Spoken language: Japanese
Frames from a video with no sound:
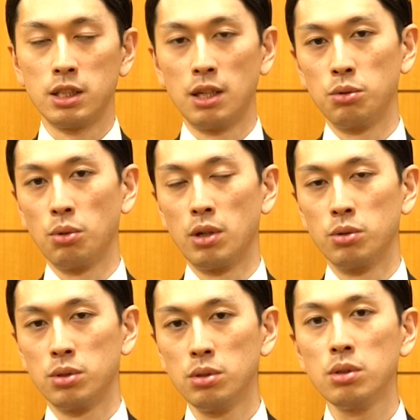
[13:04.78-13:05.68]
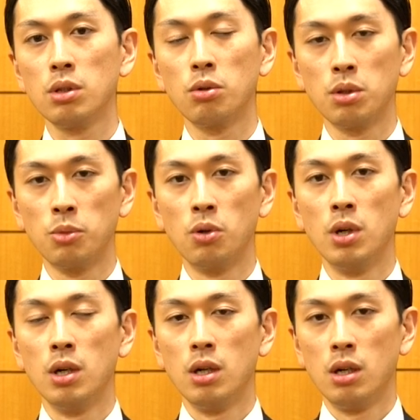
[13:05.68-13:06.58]
シュタルト化をするっていうこと
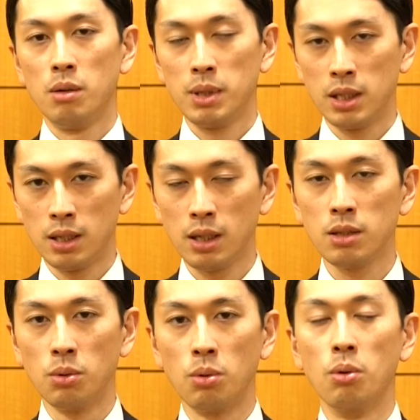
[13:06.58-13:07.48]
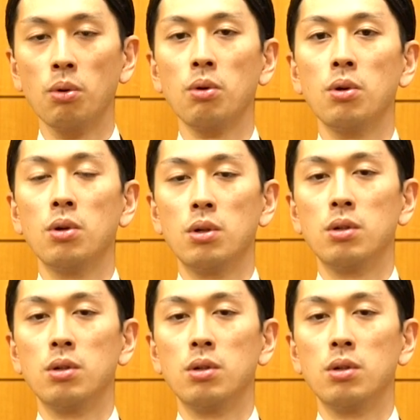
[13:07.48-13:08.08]
も、まあ、何らかのこう